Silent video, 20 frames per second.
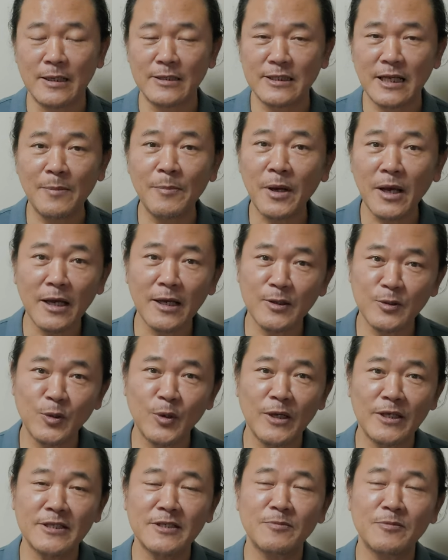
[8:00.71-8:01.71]
자, 짤막하게
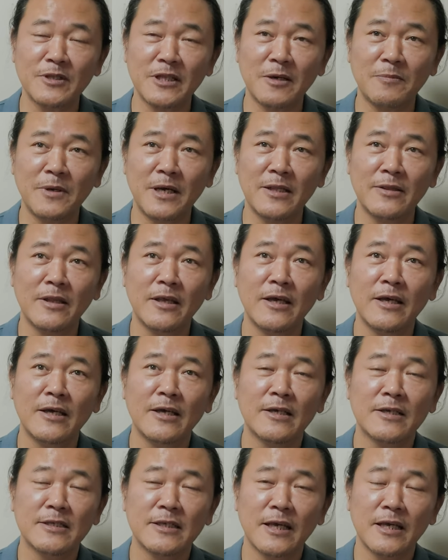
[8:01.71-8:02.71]
소개했습니다만
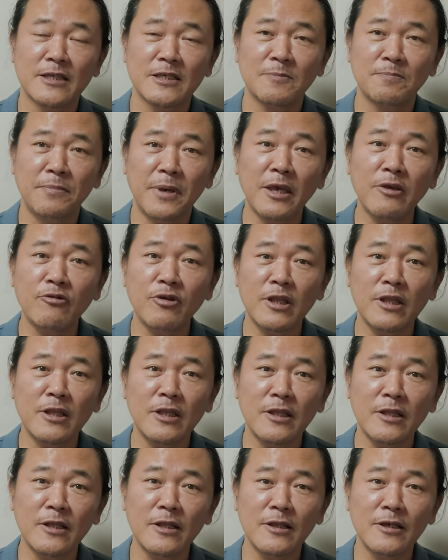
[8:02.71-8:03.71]
제가 지금
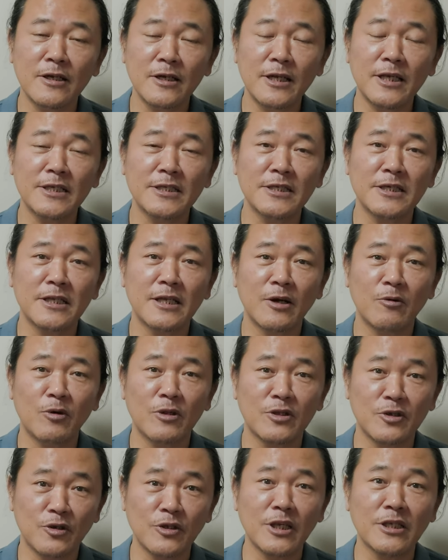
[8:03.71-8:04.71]
펭귄
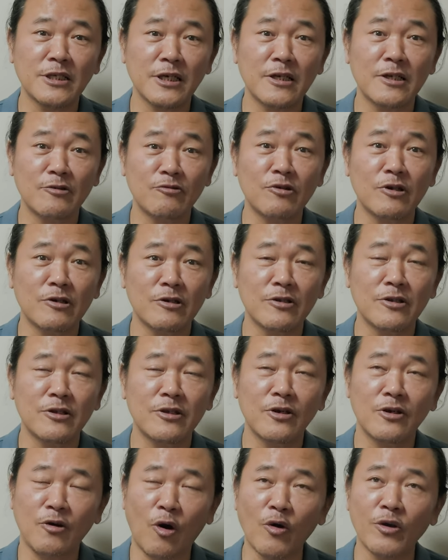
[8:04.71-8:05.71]
클래식이라고 하는 전자책을 읽고
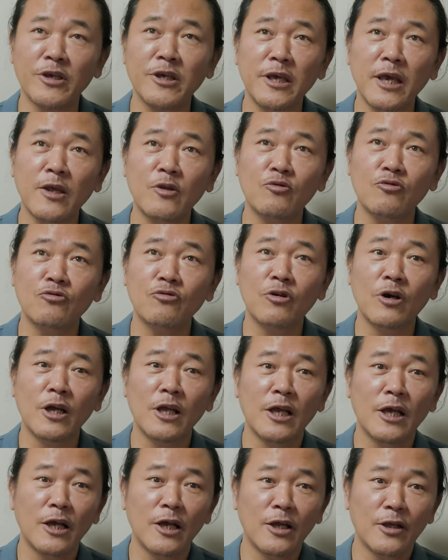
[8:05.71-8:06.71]
있거든요. 거기에도
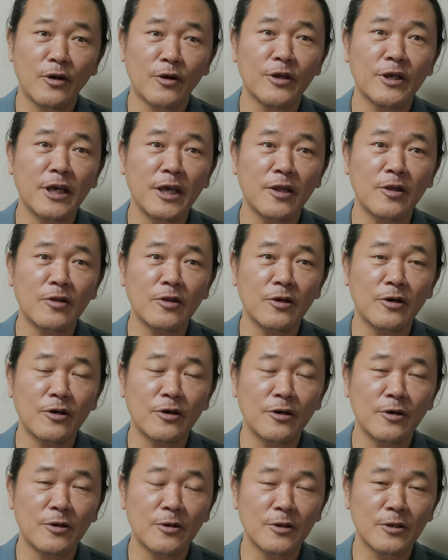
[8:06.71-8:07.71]

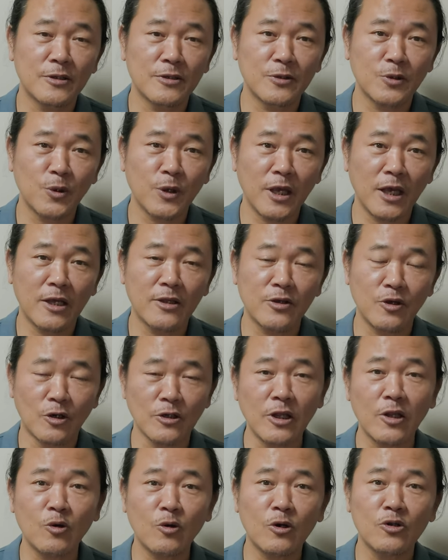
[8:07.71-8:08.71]
여기에서 소개한
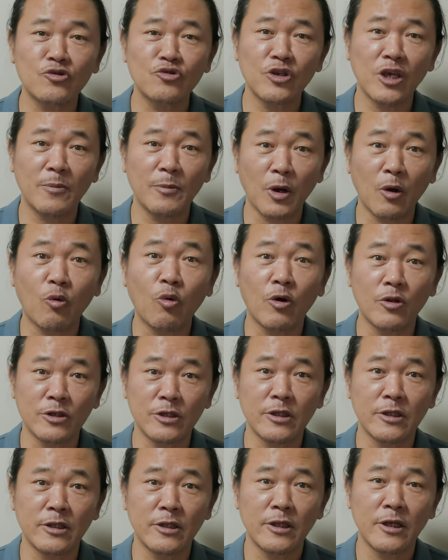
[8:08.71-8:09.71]
15권 중에 몇
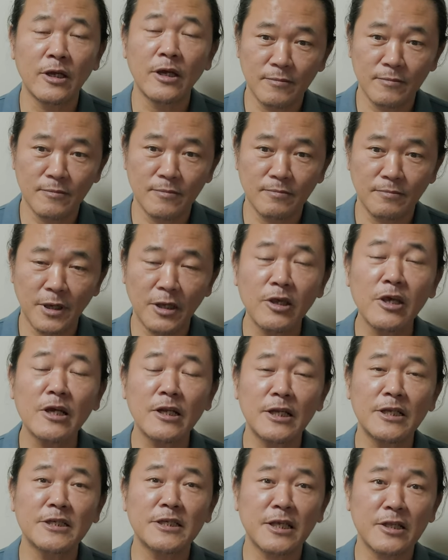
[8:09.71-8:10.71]
권은 펭귄
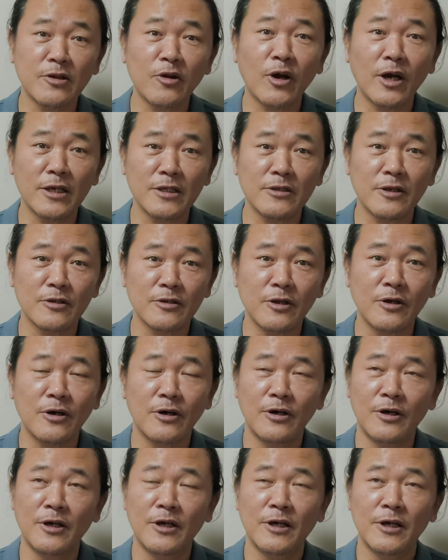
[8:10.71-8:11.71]
클래식에 들어가
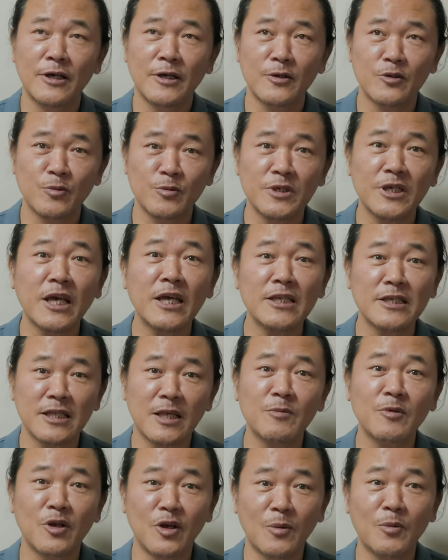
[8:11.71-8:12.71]
있어서 좀 시간이
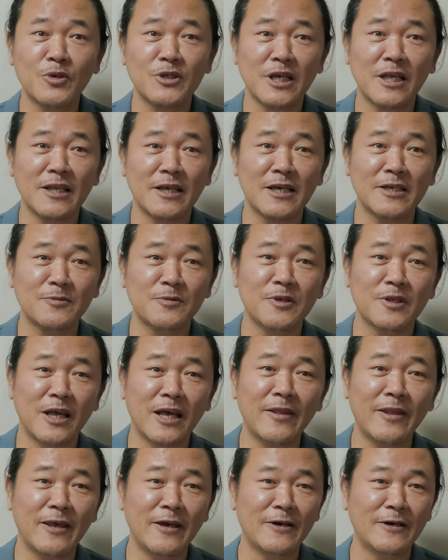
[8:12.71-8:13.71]
지나면 읽어보지 않을까
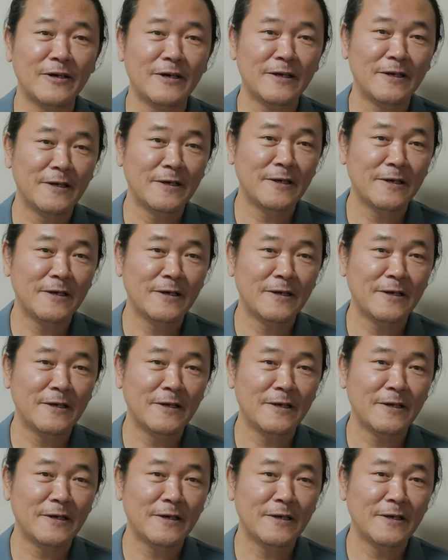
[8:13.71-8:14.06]
싶기도 하네요.